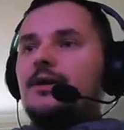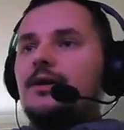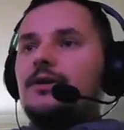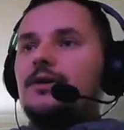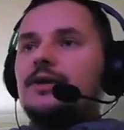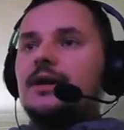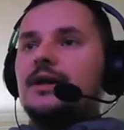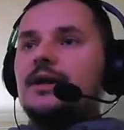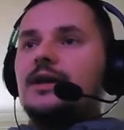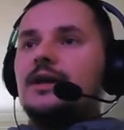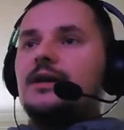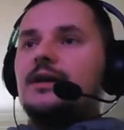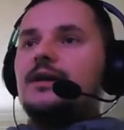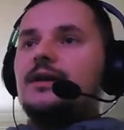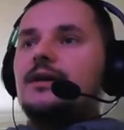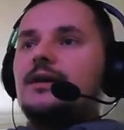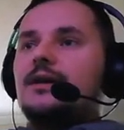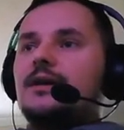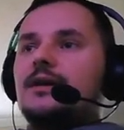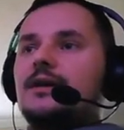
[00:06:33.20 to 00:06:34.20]
Ok.
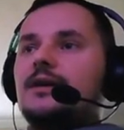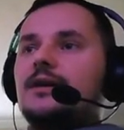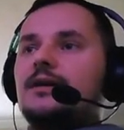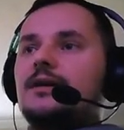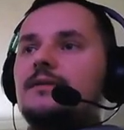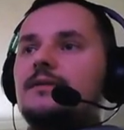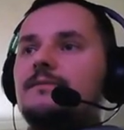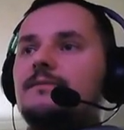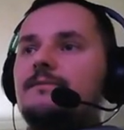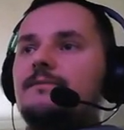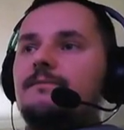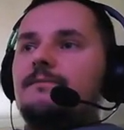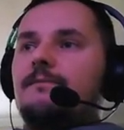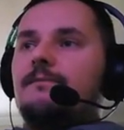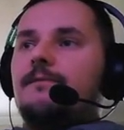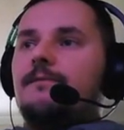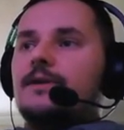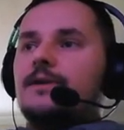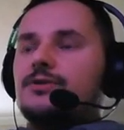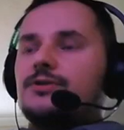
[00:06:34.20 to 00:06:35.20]
E,
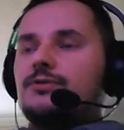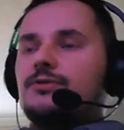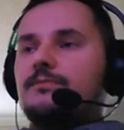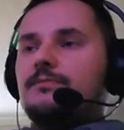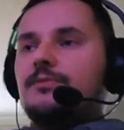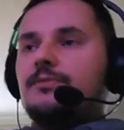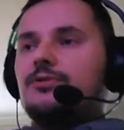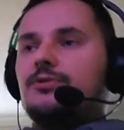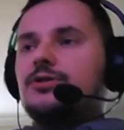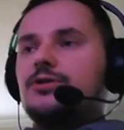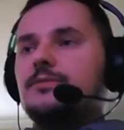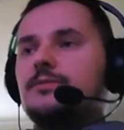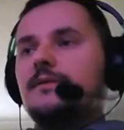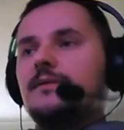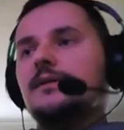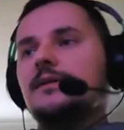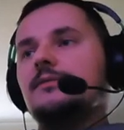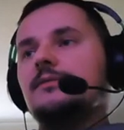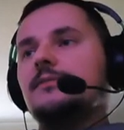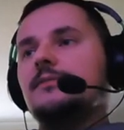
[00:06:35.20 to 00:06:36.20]
waszą
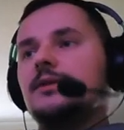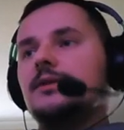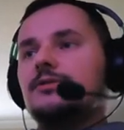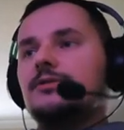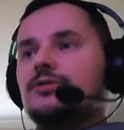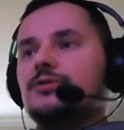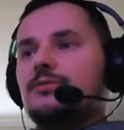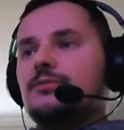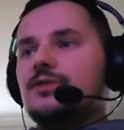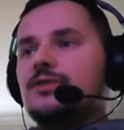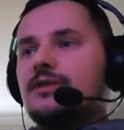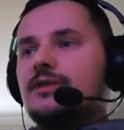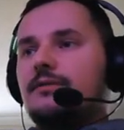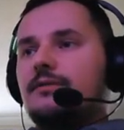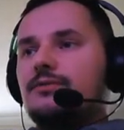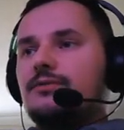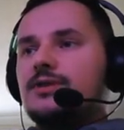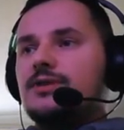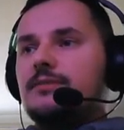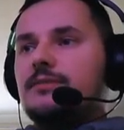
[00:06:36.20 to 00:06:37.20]
podtrzymywaną umiejętnością jest
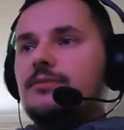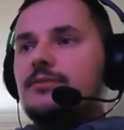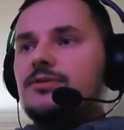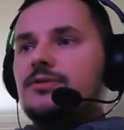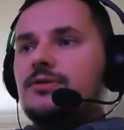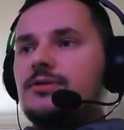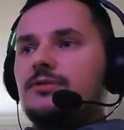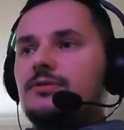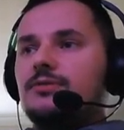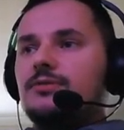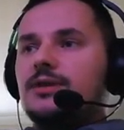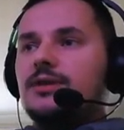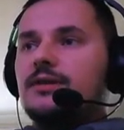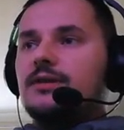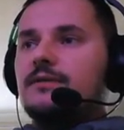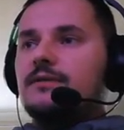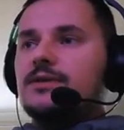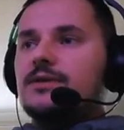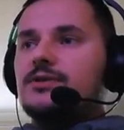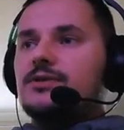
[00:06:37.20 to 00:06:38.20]
nawałnica mocy i tutaj
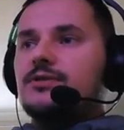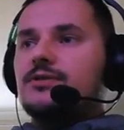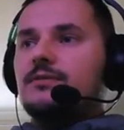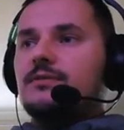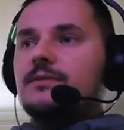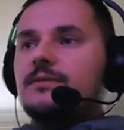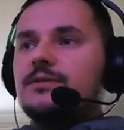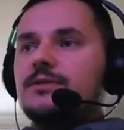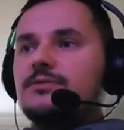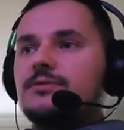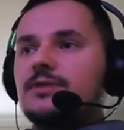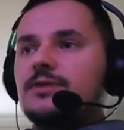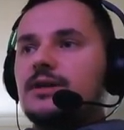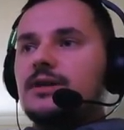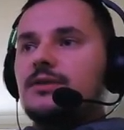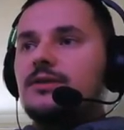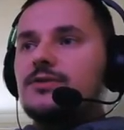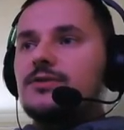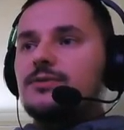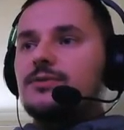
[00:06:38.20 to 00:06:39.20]
weźcie sobie
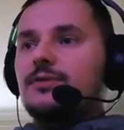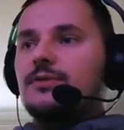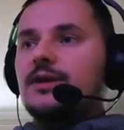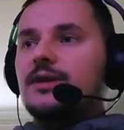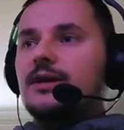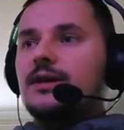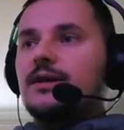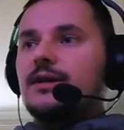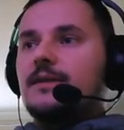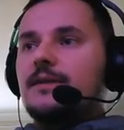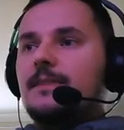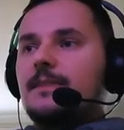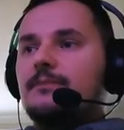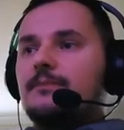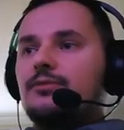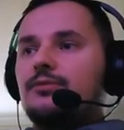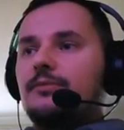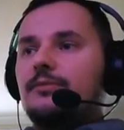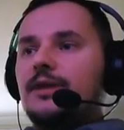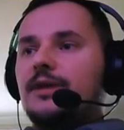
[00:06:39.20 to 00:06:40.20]
rynkę osłona
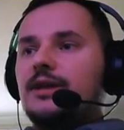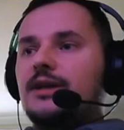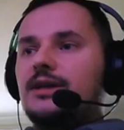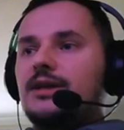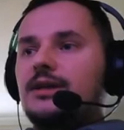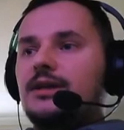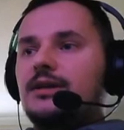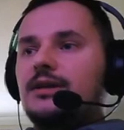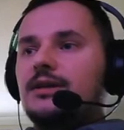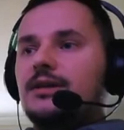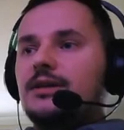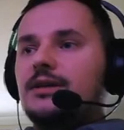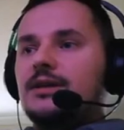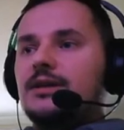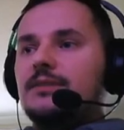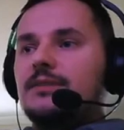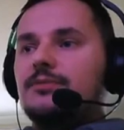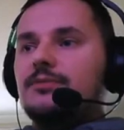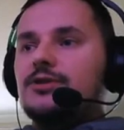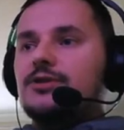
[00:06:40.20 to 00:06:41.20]
płomieni.
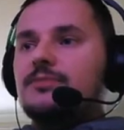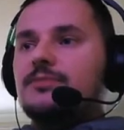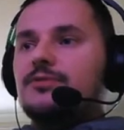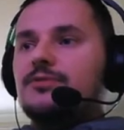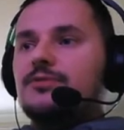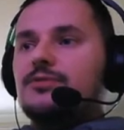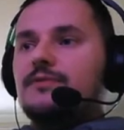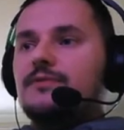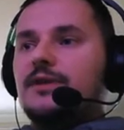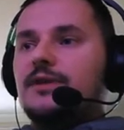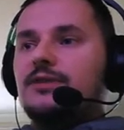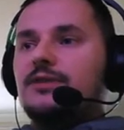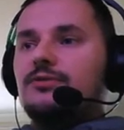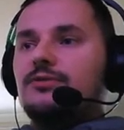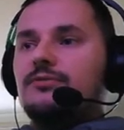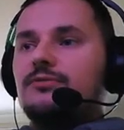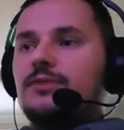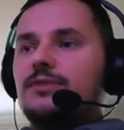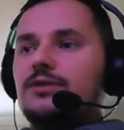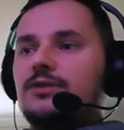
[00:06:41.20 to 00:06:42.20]
E, podczas podtrzymywania
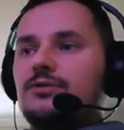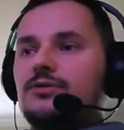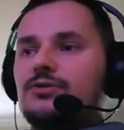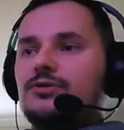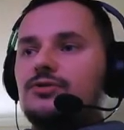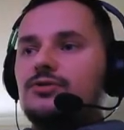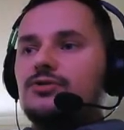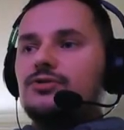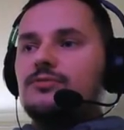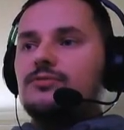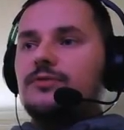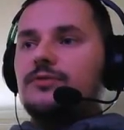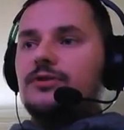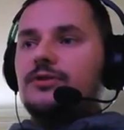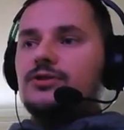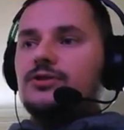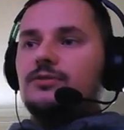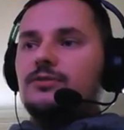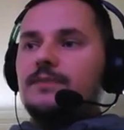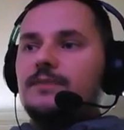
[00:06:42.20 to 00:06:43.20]
tej umiejętności
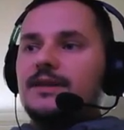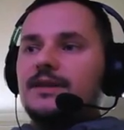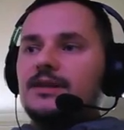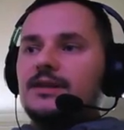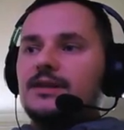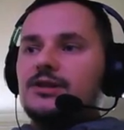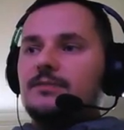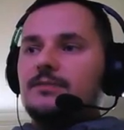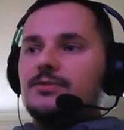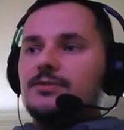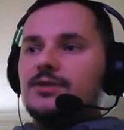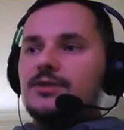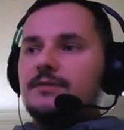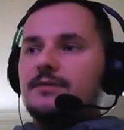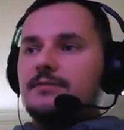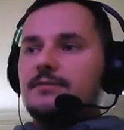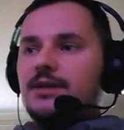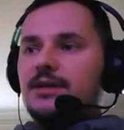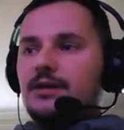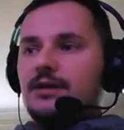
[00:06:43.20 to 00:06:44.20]
otrzymujecie o 15%
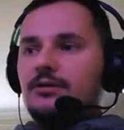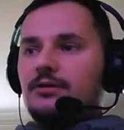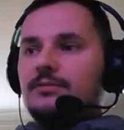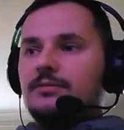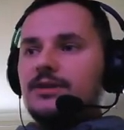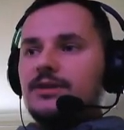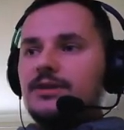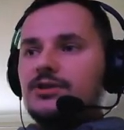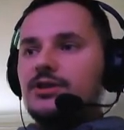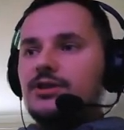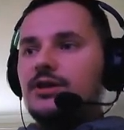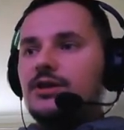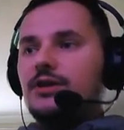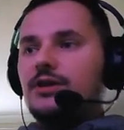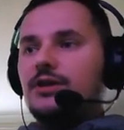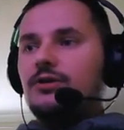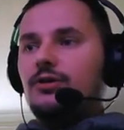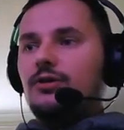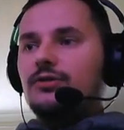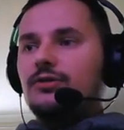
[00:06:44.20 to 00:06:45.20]
mniej obrażeń
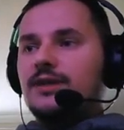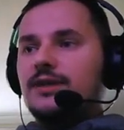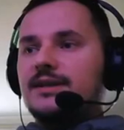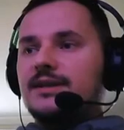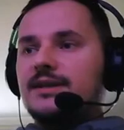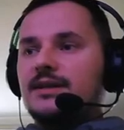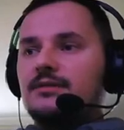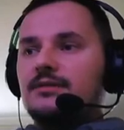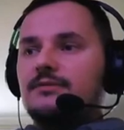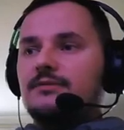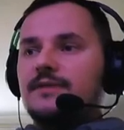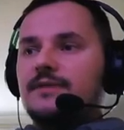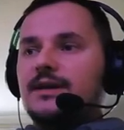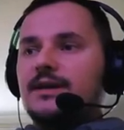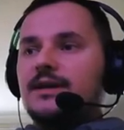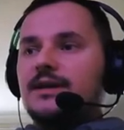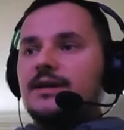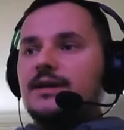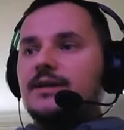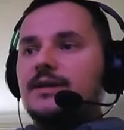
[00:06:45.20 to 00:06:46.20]
od ataków,
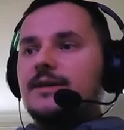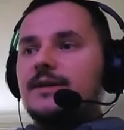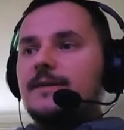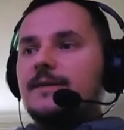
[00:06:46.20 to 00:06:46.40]
a